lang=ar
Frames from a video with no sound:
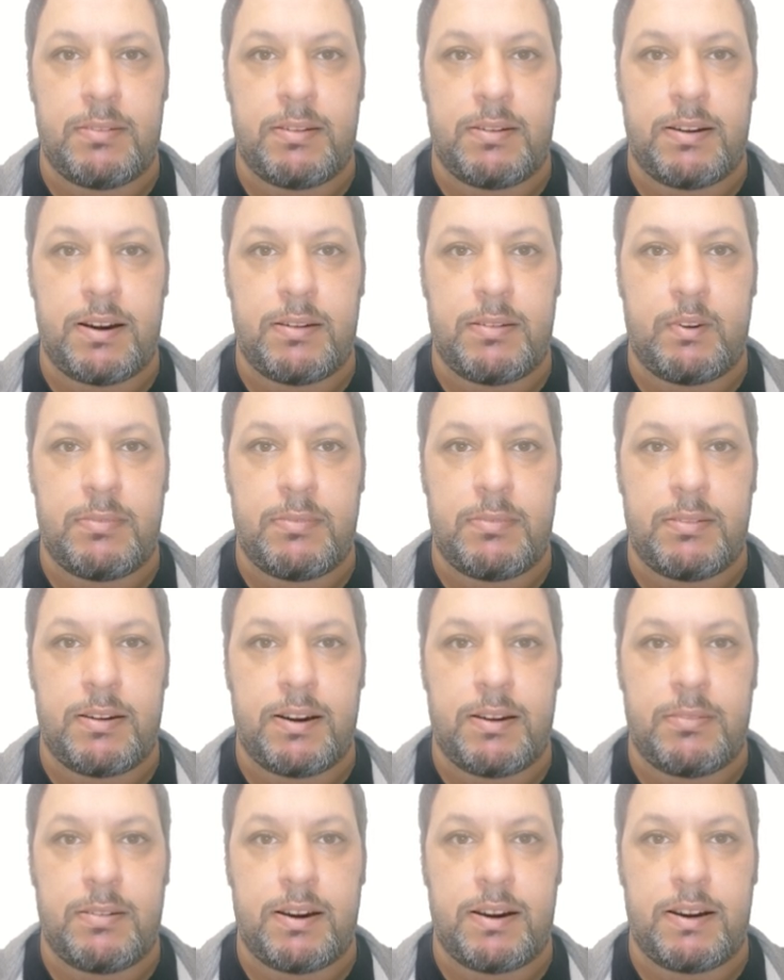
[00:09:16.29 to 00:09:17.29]

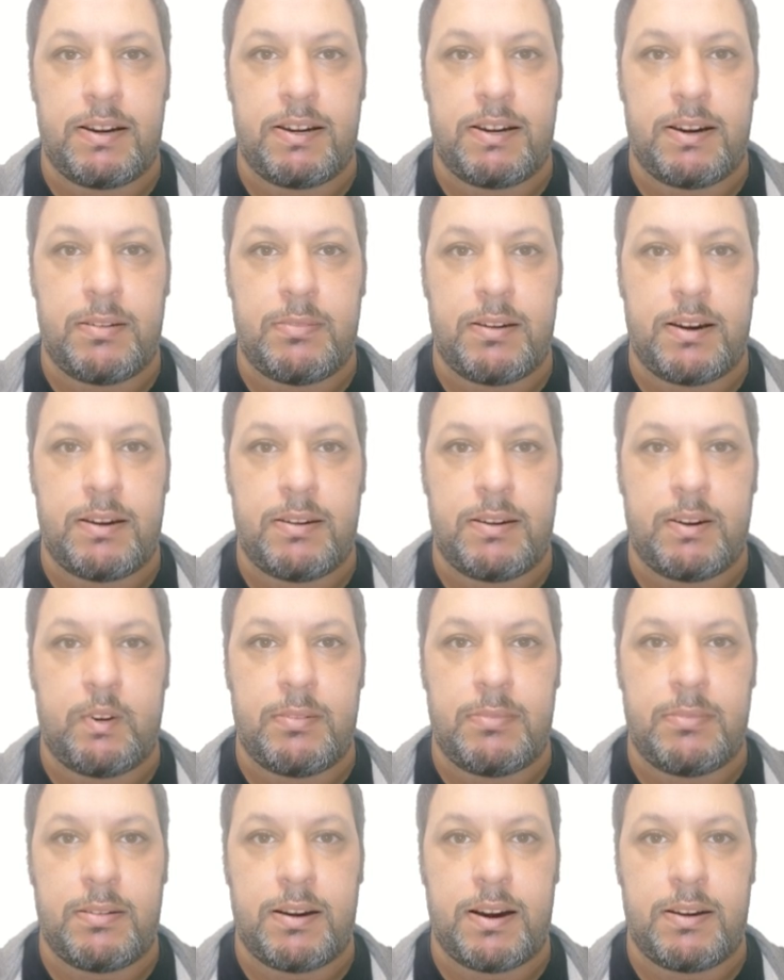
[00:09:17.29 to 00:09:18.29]
تعتمدان على السلاح
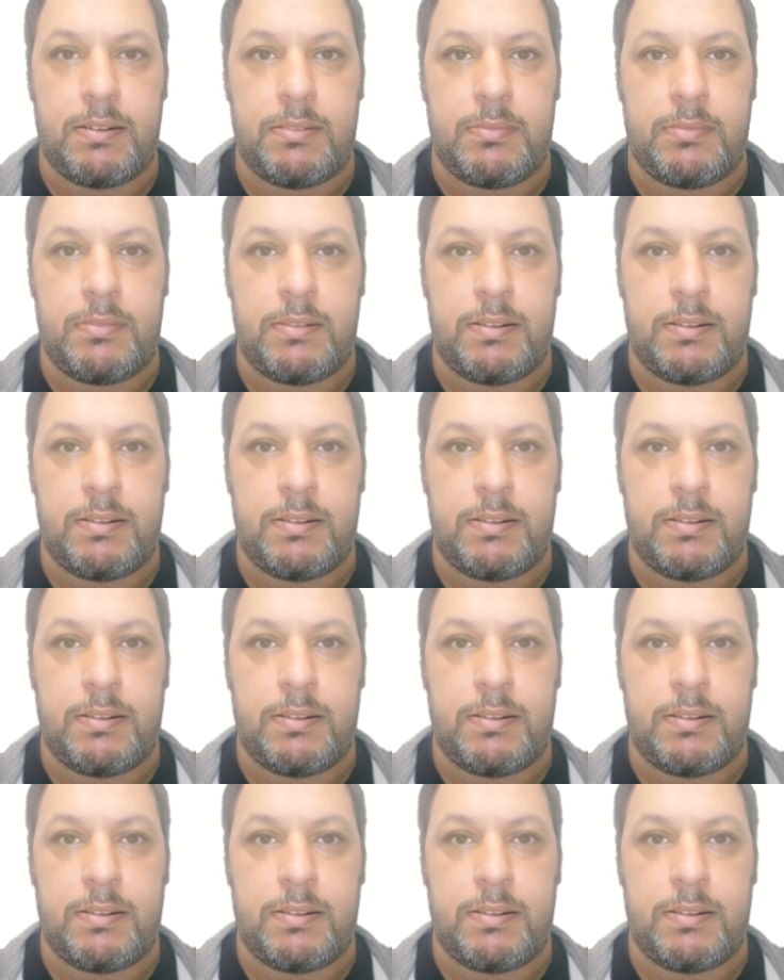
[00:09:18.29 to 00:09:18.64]
الشرقي